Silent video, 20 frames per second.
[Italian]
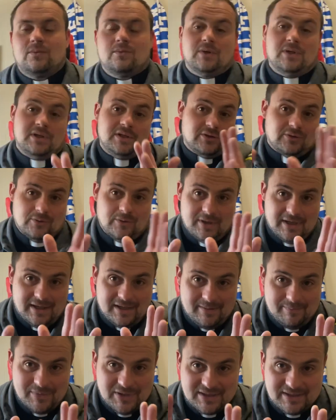quindi sono anche
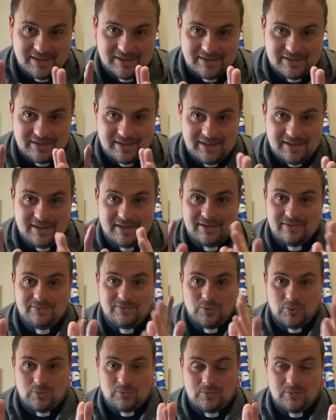abbastanza
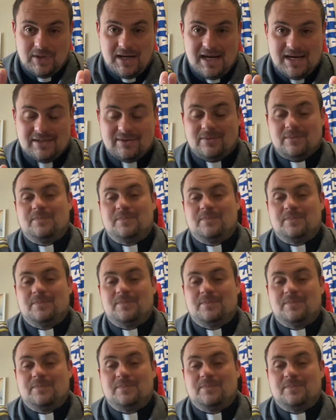fortunato.